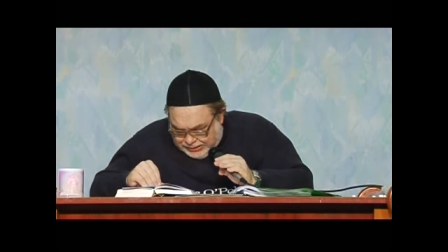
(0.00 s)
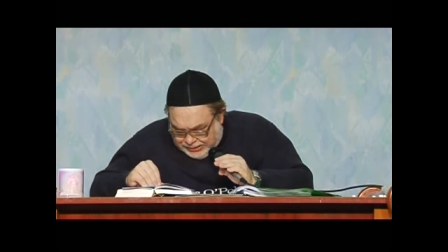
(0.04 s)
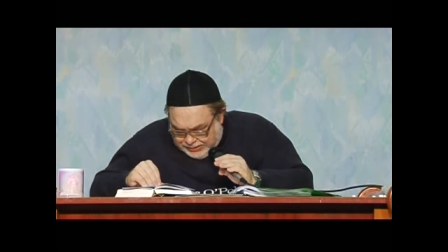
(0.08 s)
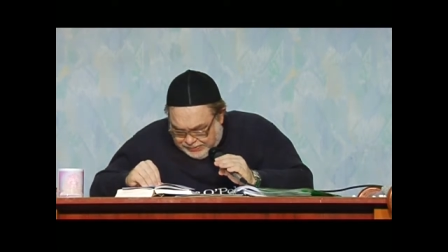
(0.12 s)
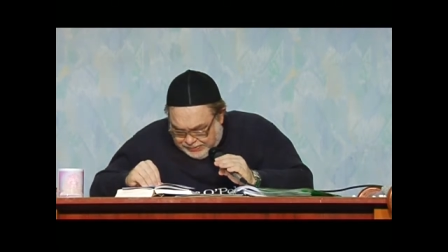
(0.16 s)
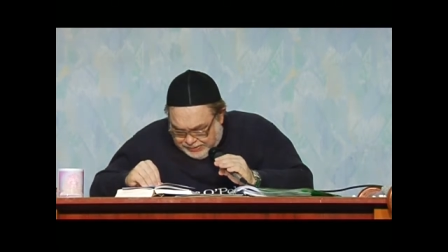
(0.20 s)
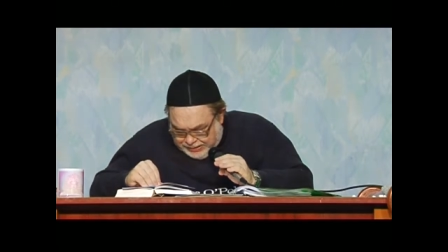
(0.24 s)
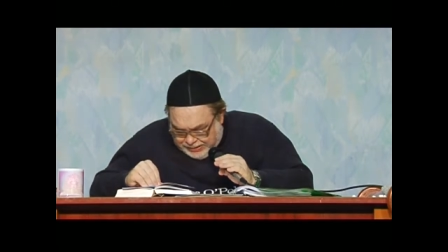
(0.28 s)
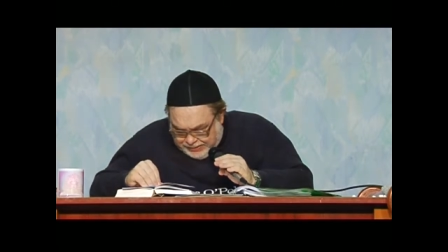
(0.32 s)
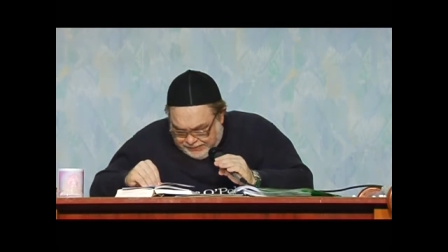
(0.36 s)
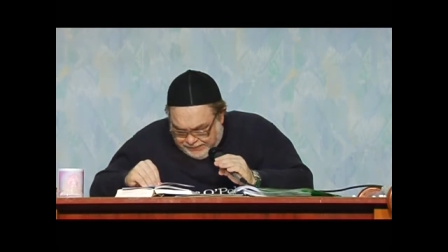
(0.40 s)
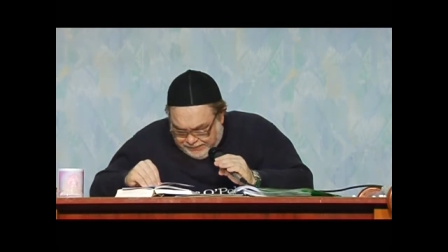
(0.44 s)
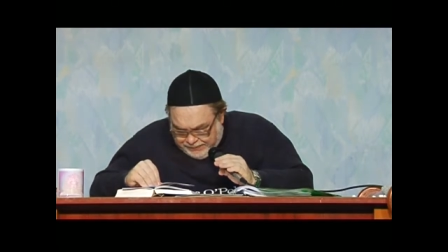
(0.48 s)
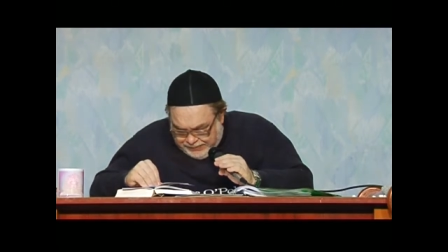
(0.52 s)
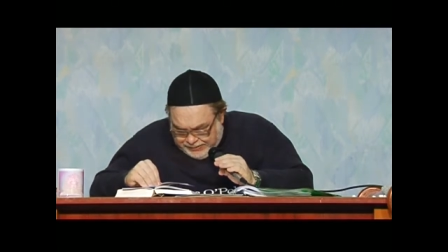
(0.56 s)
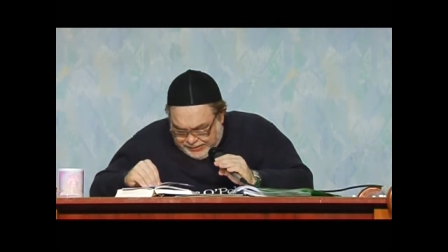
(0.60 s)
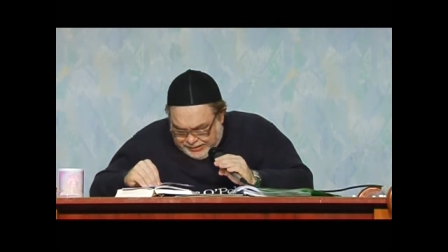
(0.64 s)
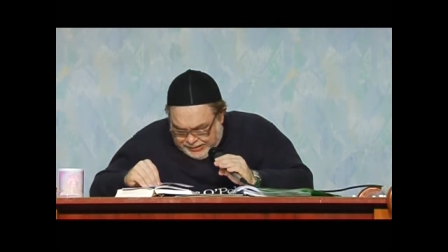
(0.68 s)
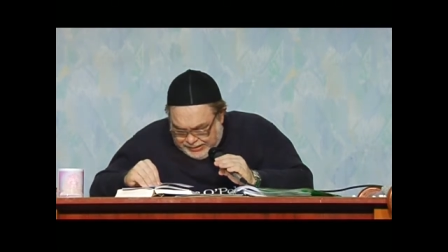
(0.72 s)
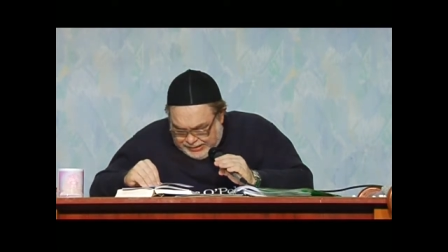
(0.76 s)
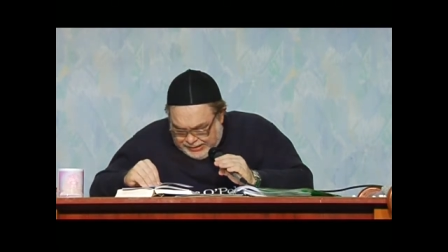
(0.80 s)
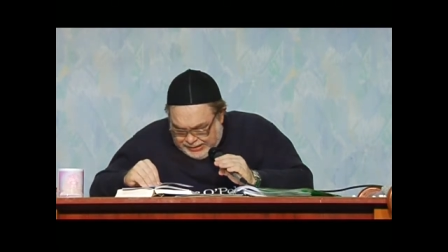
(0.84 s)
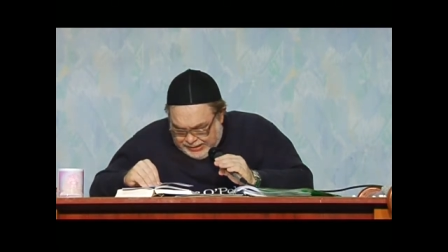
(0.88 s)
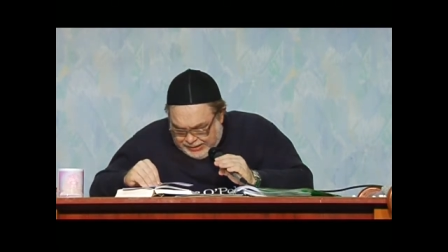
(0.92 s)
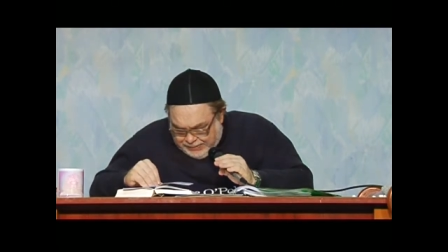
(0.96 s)
тебе,
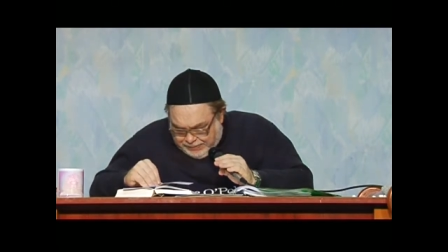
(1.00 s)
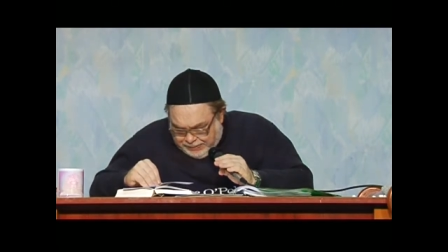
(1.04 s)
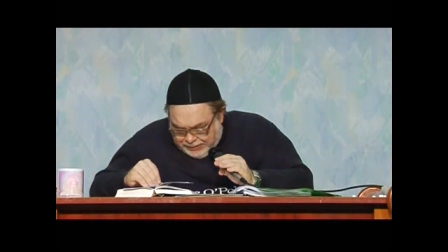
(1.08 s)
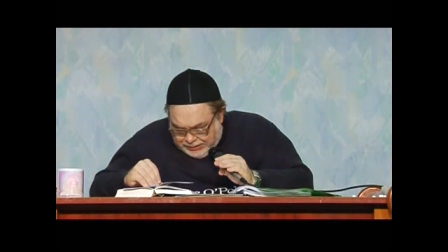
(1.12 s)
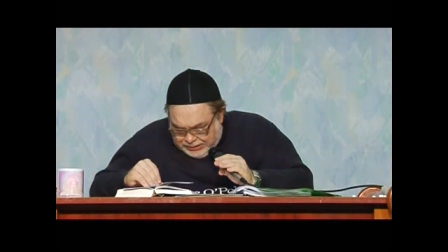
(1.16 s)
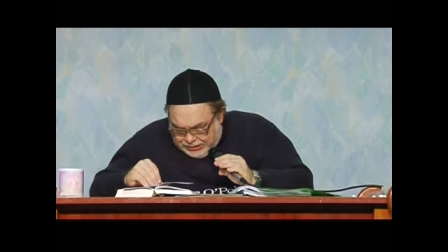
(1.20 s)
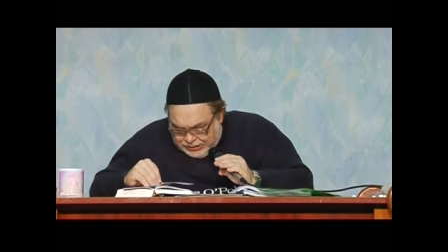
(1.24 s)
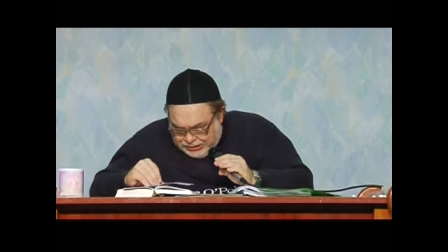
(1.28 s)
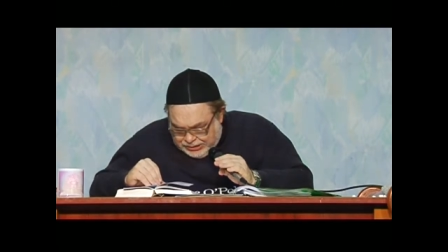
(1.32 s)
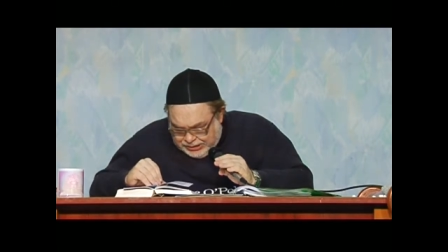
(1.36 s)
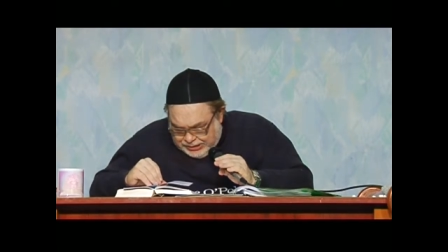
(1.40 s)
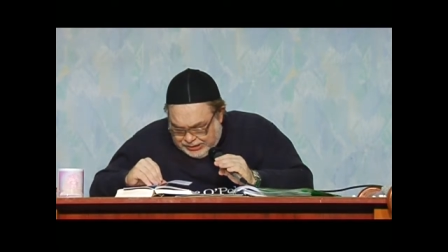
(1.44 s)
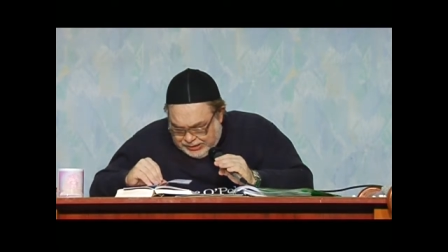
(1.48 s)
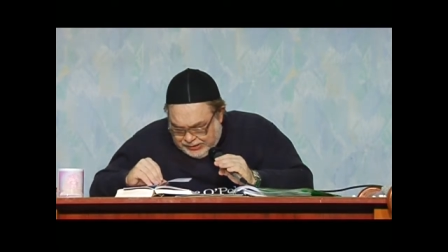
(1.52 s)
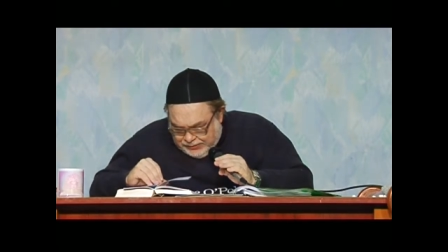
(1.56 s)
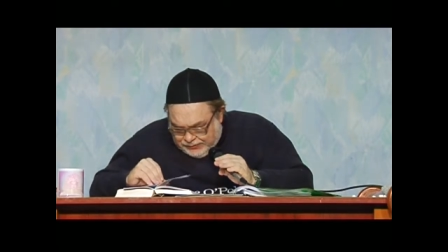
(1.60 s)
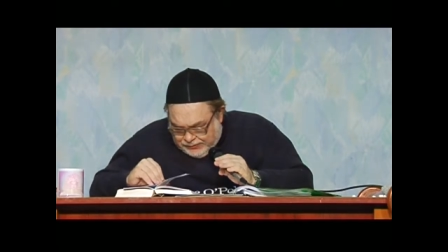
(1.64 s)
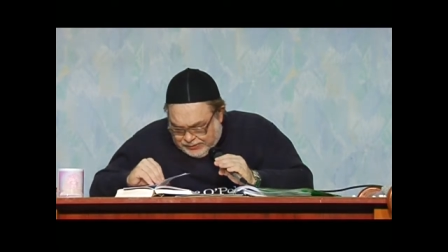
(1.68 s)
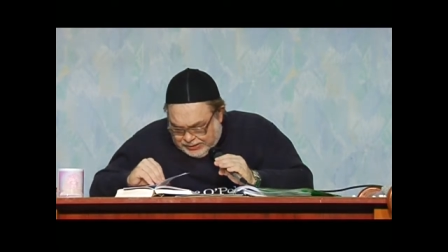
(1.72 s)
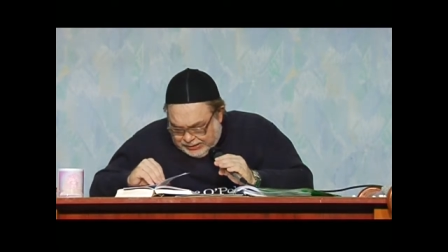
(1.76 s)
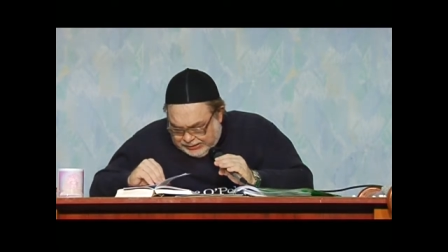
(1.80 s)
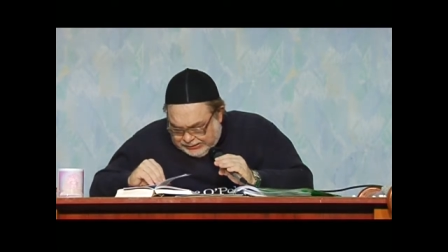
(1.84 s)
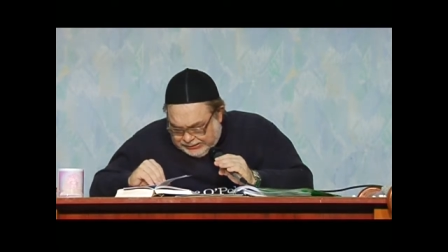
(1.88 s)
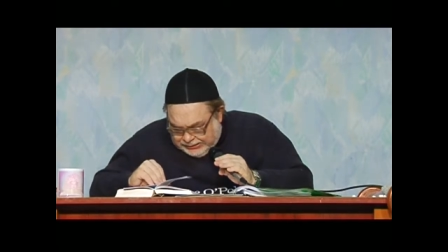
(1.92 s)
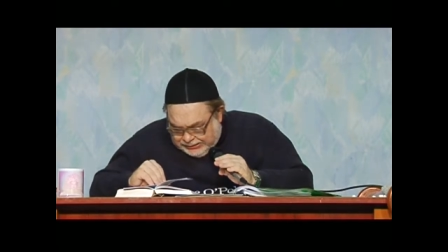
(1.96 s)
и положи их в
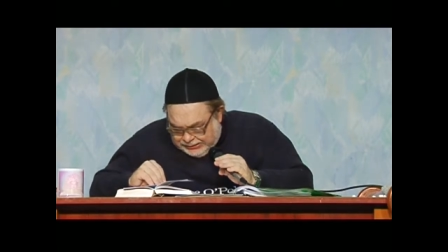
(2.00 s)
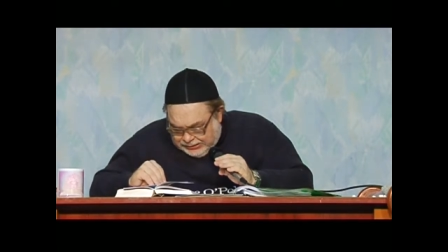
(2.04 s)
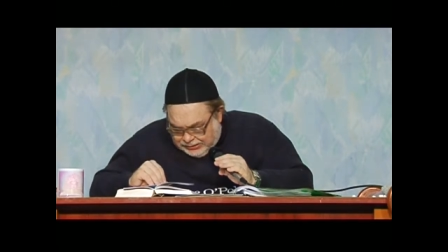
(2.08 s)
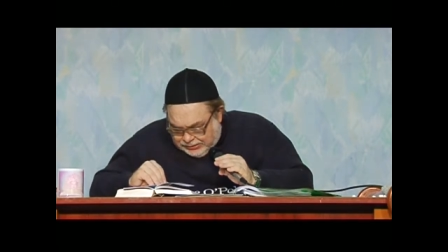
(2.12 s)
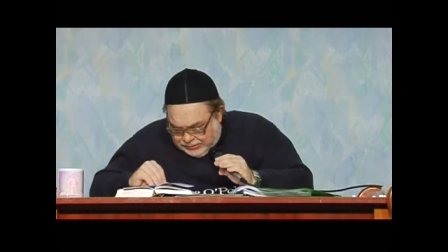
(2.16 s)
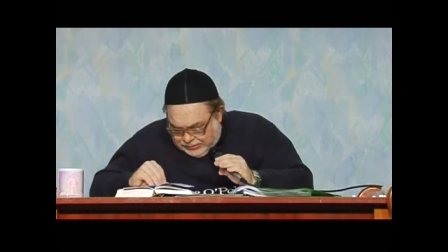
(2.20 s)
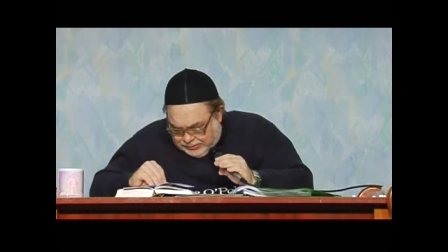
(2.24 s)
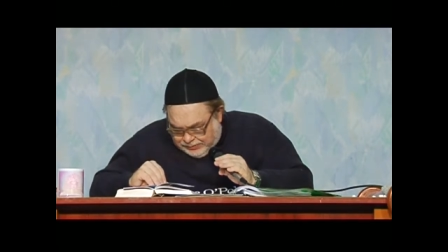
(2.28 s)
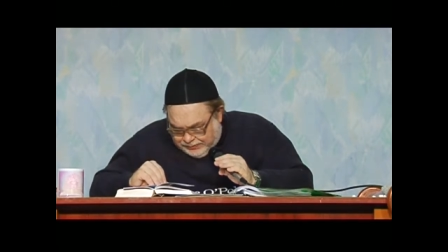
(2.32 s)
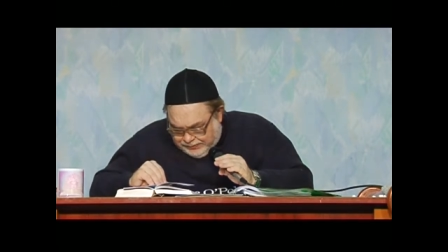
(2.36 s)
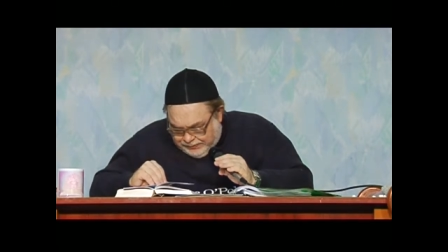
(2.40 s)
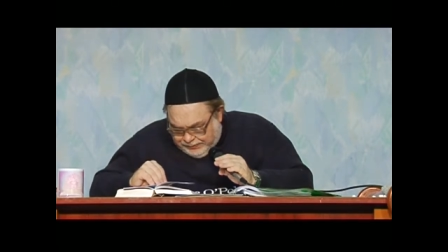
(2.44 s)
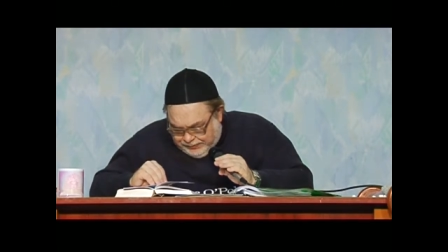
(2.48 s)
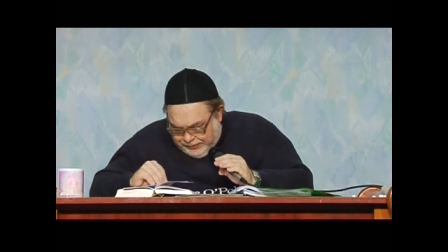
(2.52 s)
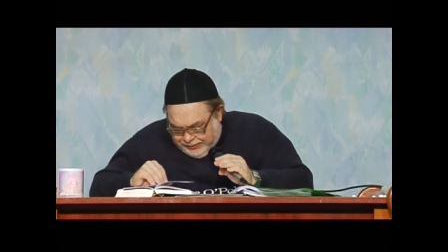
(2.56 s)
корзину,